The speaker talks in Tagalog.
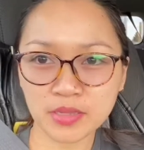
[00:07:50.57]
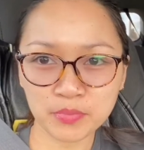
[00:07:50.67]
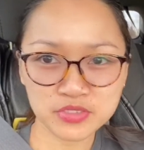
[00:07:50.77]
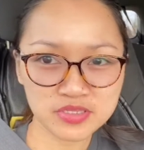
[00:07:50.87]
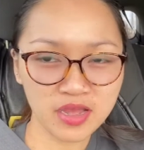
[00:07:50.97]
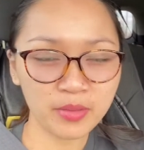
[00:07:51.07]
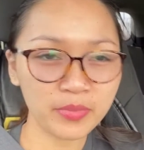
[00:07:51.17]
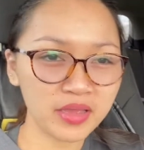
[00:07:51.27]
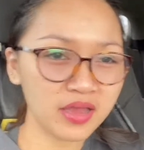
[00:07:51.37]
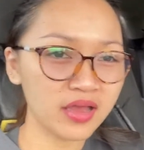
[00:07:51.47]
tapos na
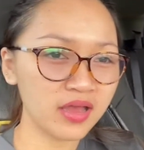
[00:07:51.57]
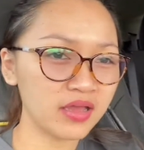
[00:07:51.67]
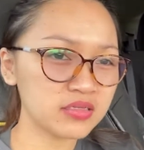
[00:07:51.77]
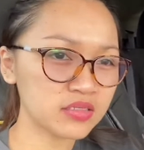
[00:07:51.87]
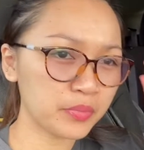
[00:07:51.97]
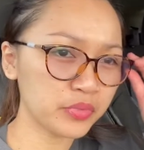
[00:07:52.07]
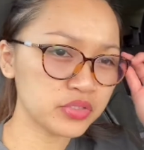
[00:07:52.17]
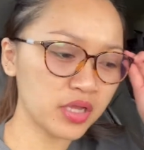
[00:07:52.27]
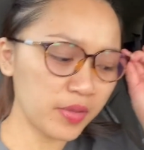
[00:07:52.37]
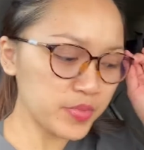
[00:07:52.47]
kami, guys.
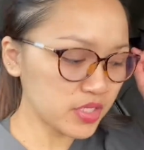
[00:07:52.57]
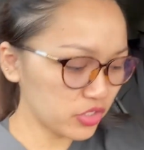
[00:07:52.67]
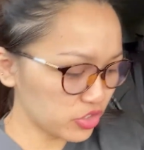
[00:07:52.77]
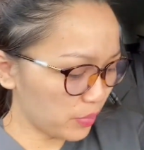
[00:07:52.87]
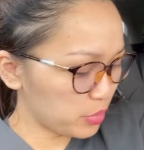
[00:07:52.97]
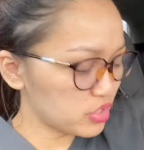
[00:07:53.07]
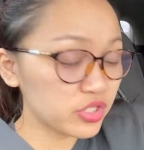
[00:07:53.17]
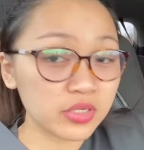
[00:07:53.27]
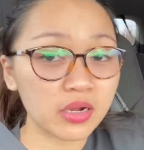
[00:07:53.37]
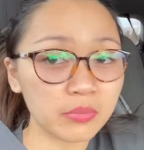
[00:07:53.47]
Tapos na kami sa Shoppers
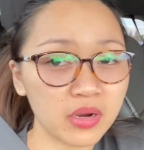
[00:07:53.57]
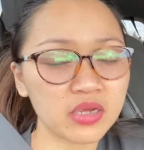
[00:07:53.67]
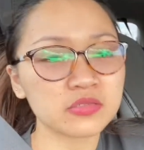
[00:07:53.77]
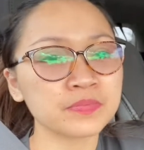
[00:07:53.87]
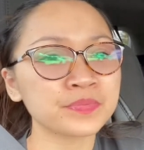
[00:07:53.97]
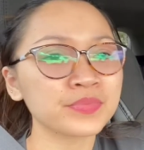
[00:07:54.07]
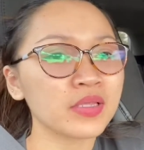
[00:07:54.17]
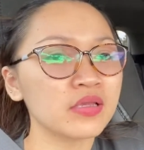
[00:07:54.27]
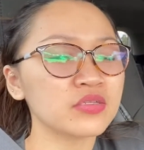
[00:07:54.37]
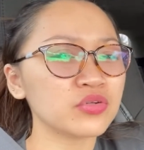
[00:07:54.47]
Drug Mart.
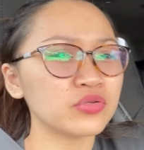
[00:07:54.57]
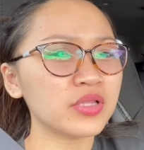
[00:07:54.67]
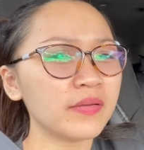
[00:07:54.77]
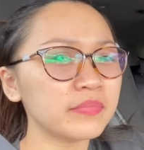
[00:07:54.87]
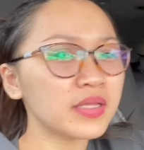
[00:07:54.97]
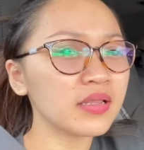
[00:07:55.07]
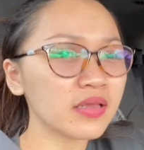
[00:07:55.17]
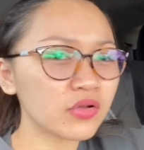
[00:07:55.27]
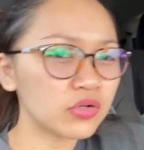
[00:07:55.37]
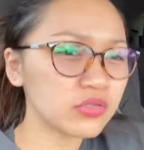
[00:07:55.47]
So, nabili
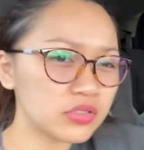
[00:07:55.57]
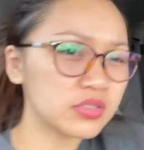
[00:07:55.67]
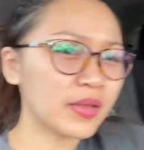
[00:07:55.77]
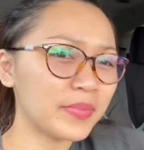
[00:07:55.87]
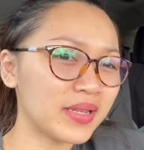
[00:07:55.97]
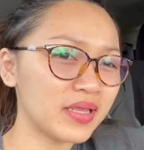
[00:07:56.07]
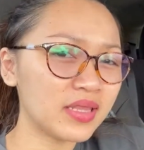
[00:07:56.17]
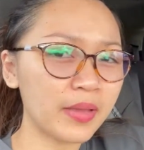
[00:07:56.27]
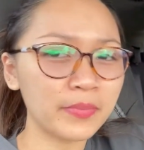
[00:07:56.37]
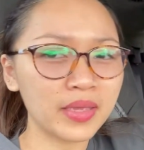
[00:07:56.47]
ko, nabili
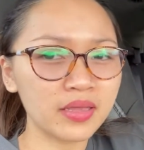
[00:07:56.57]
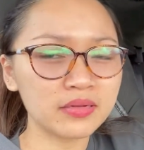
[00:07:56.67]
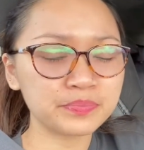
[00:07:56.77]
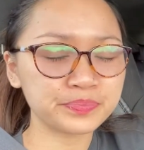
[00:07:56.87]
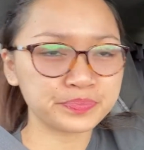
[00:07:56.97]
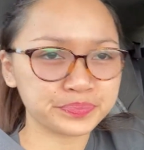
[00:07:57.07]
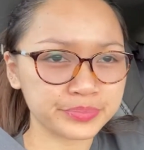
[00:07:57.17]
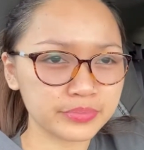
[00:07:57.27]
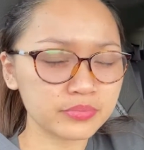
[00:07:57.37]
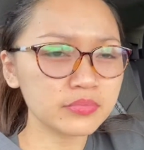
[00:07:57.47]
namin
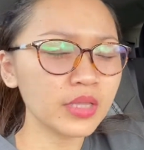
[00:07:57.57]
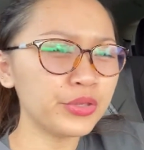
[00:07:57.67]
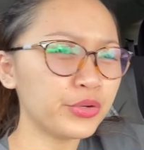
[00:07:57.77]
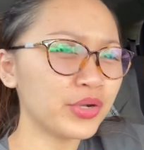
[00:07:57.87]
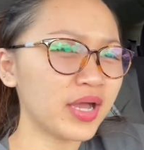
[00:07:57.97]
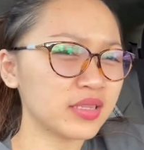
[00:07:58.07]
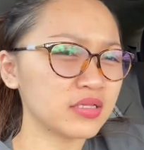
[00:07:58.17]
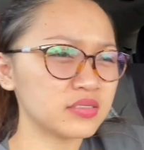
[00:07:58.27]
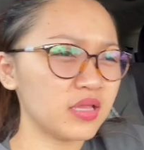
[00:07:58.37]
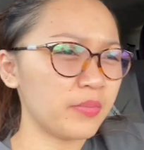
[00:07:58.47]
yung
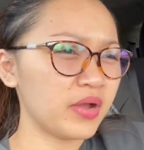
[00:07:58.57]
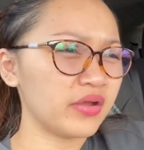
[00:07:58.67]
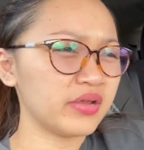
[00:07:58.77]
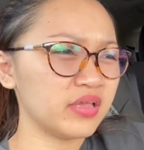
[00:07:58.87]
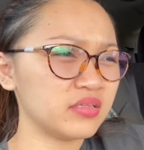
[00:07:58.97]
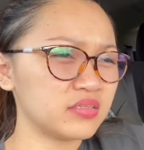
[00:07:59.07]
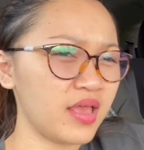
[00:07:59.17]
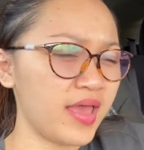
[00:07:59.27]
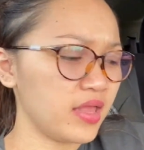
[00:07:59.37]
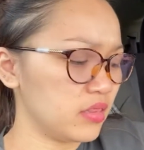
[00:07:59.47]
gatas ni Amaris
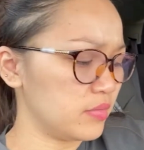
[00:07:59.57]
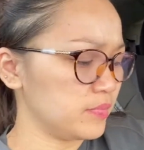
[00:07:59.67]
and